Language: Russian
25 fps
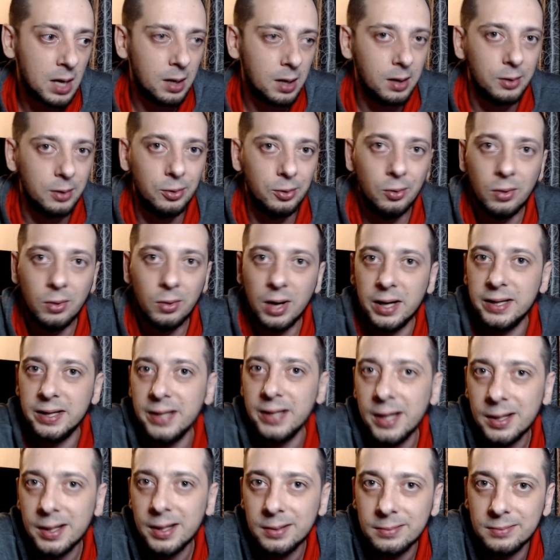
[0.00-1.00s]
Ну, а
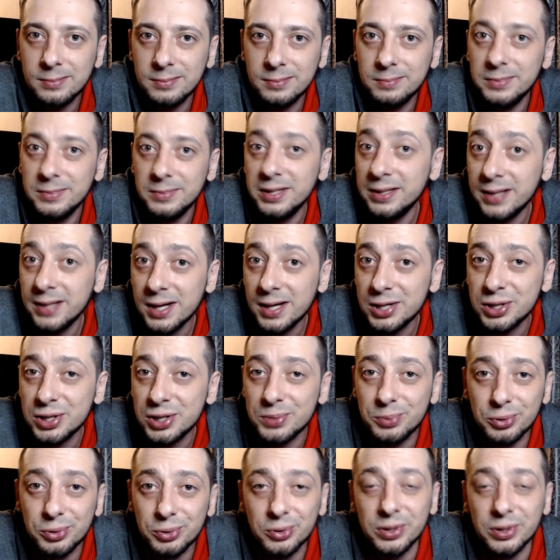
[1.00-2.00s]
я и
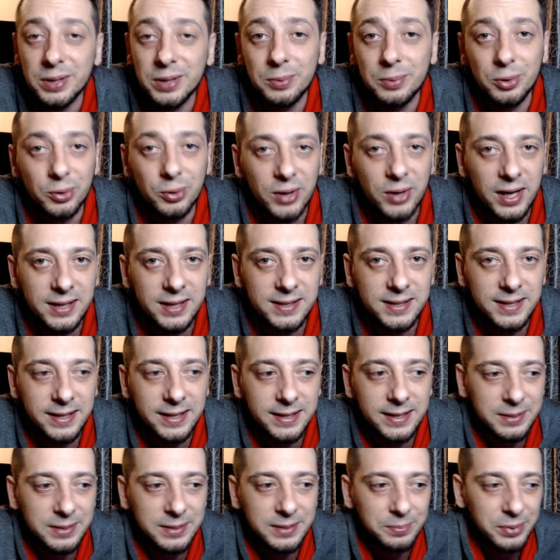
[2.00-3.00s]
дальше буду наблюдать за
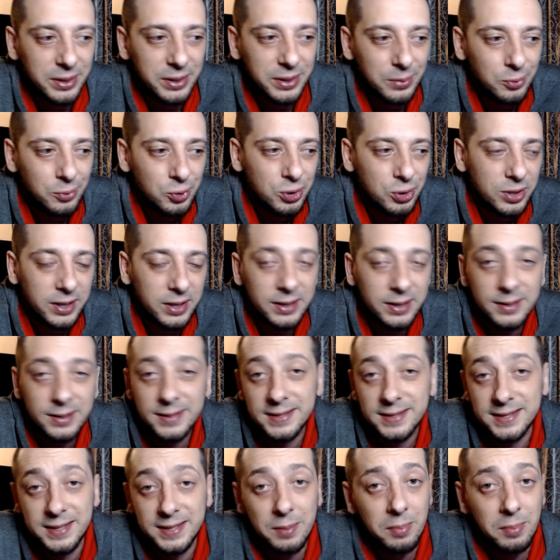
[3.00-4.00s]
этим, потому что это
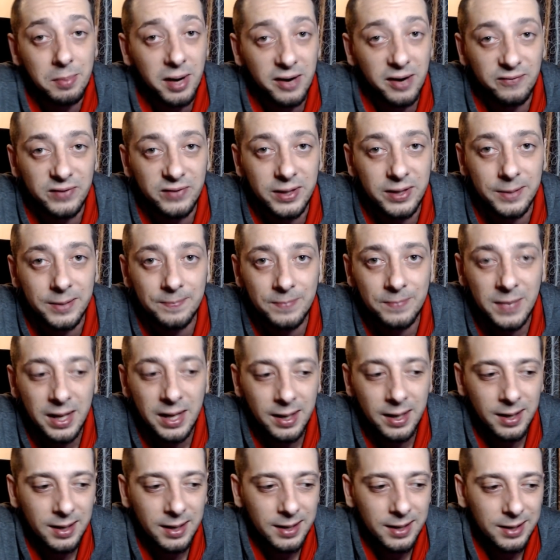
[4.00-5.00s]
забавно.
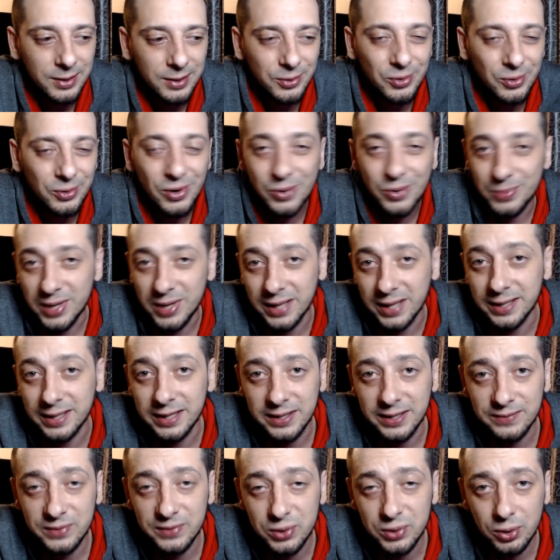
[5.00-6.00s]
Ну, а у меня на
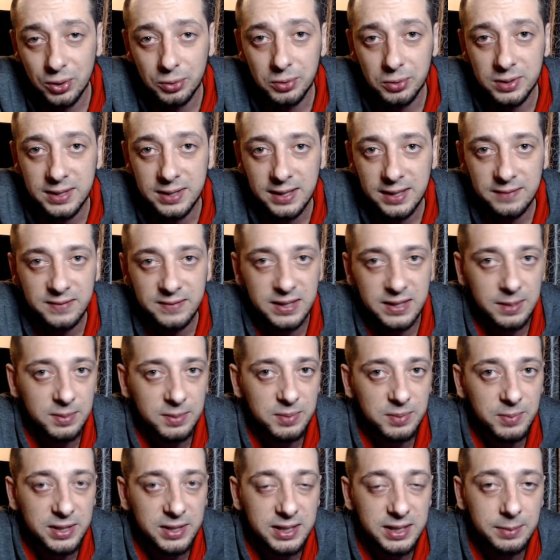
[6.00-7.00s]
этом все, друзья. Всем
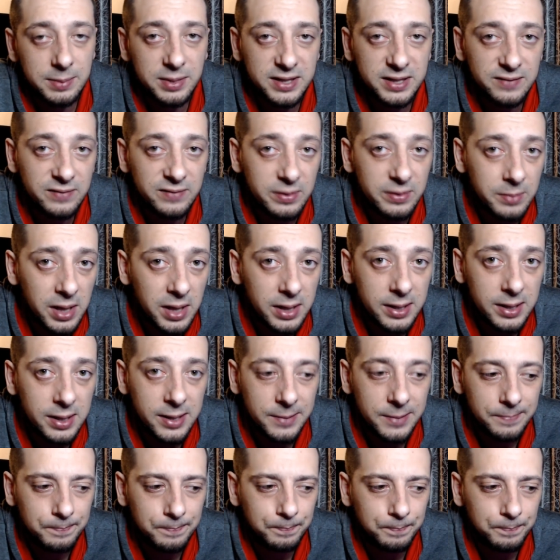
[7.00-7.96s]
спасибо за внимание.